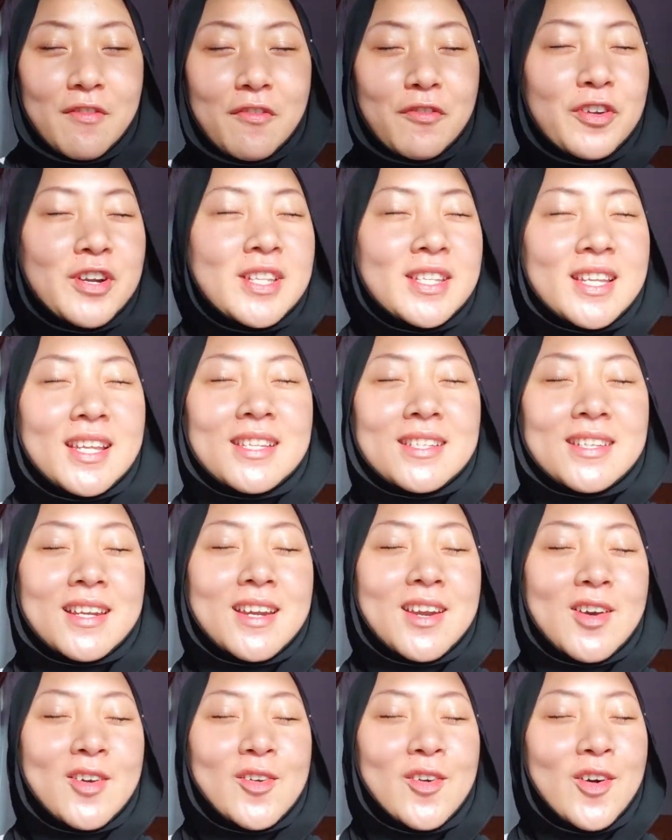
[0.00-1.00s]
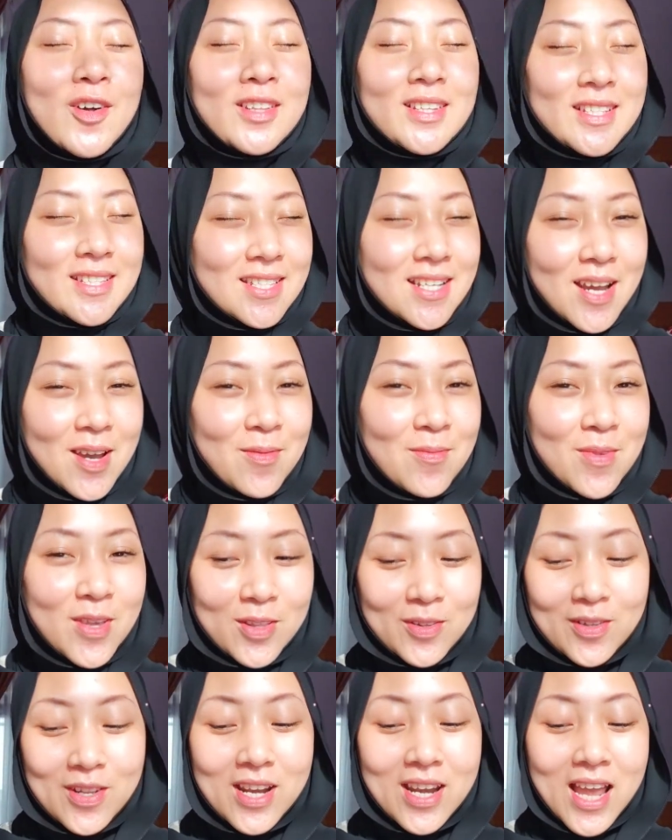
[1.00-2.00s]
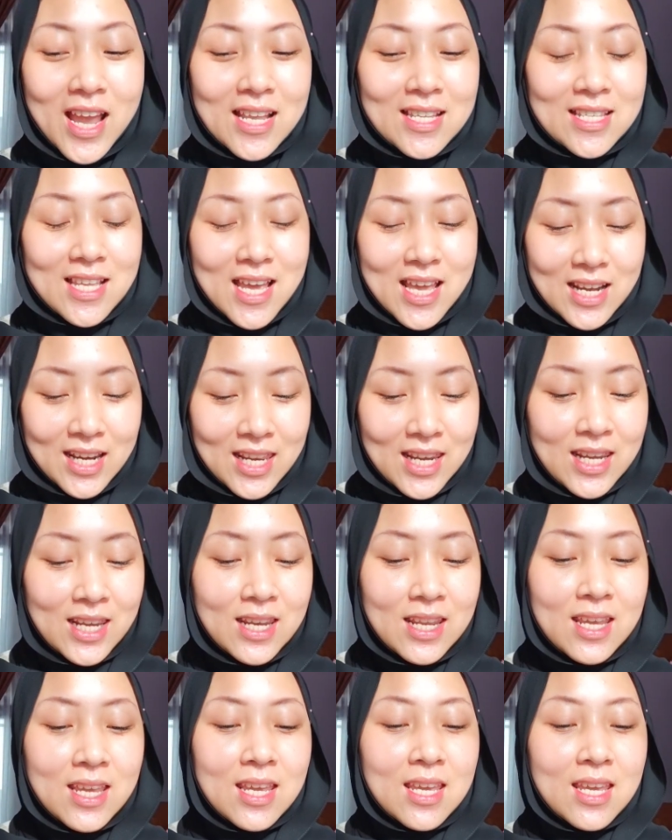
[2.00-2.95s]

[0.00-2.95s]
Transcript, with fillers: Favorite sunscreen aku all the time Yaitu dari Azarin